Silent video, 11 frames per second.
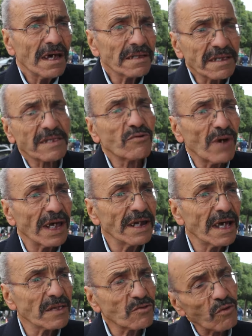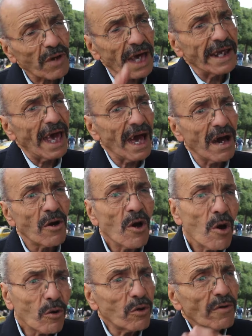تستوى الناس وقناعه
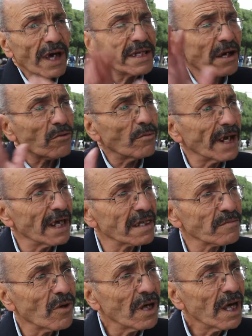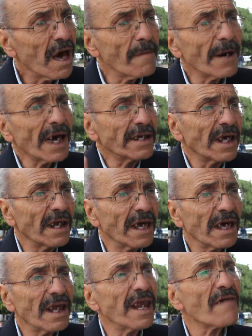وكل واحد ياخذ ما لازم اما احنا
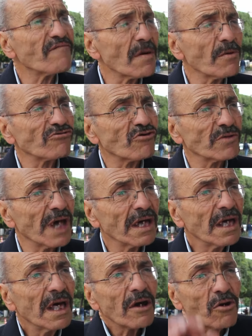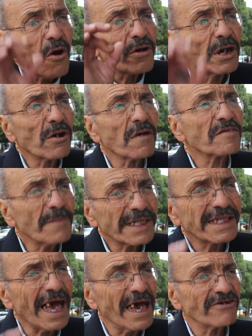لا اللهفه موجوده كونكيرونس ما
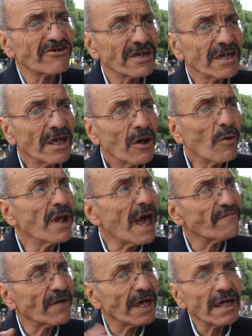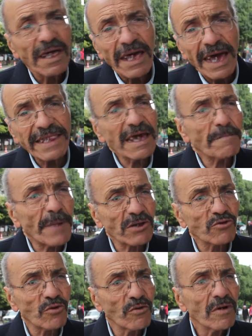تنحاش واللهفه هذه
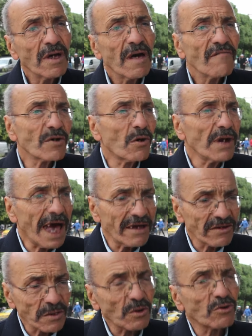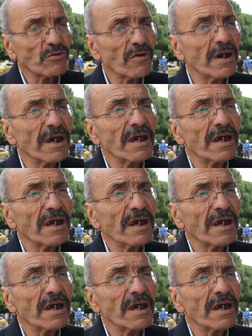بارتو في كل حاجه سيرتو